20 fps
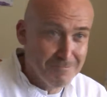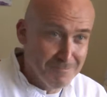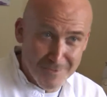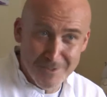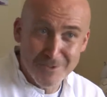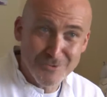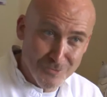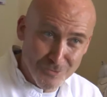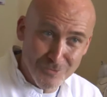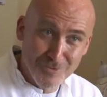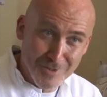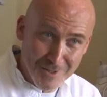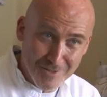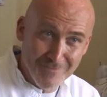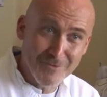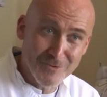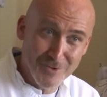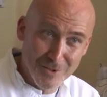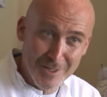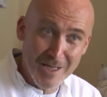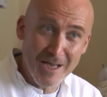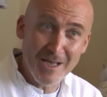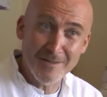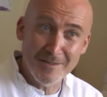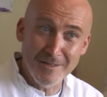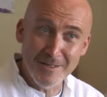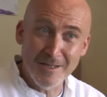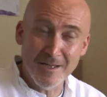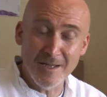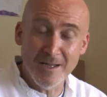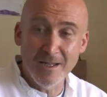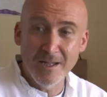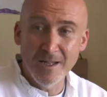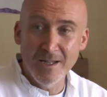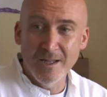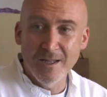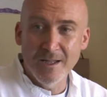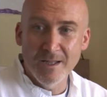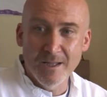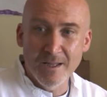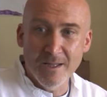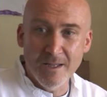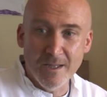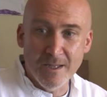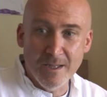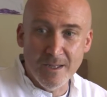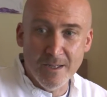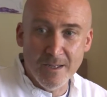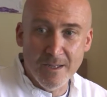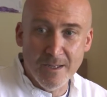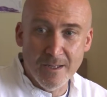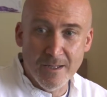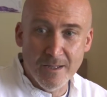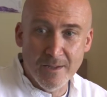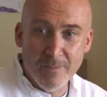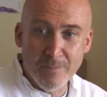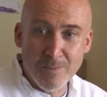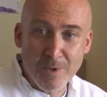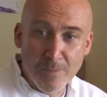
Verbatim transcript: istruttiva o didattica eh,